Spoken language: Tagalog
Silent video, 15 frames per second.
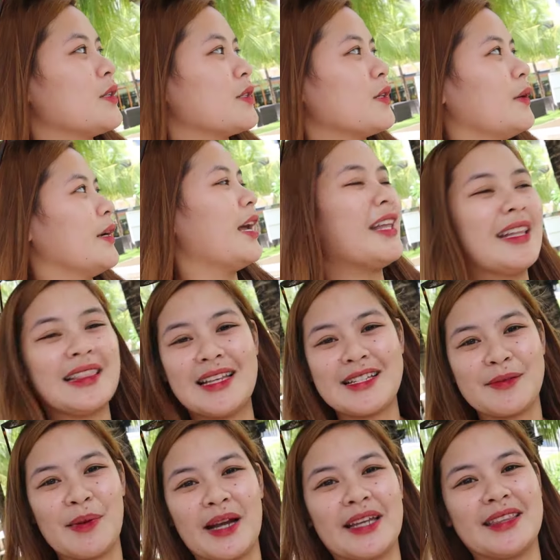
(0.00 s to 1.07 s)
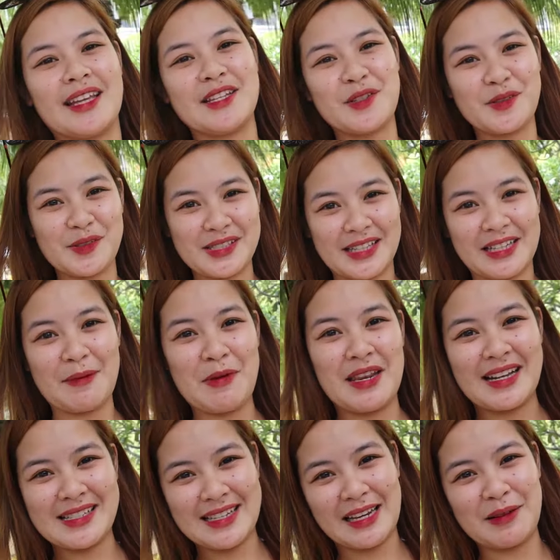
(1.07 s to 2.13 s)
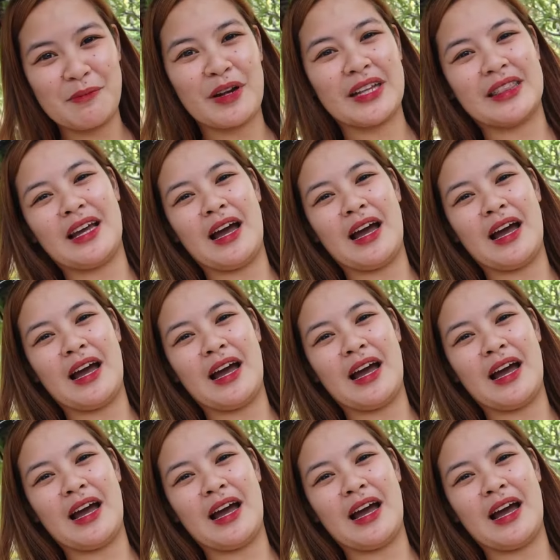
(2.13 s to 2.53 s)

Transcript: So, yan, at least makita nyo kung saan kami nag-celebrate